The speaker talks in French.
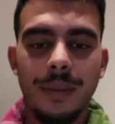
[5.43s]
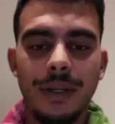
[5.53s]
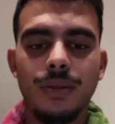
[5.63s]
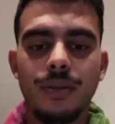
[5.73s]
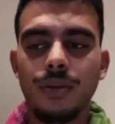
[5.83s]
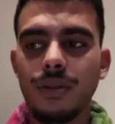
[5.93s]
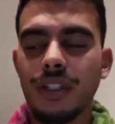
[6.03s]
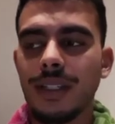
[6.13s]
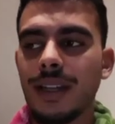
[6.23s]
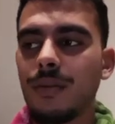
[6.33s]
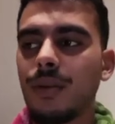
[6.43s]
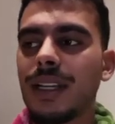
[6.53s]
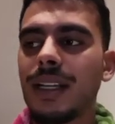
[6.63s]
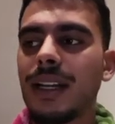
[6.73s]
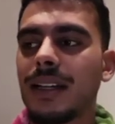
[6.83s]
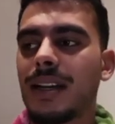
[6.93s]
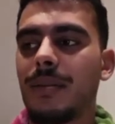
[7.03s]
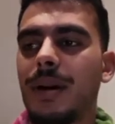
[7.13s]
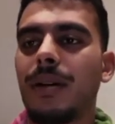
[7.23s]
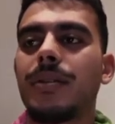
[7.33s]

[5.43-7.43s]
du tout. J'étais un booking dernièrement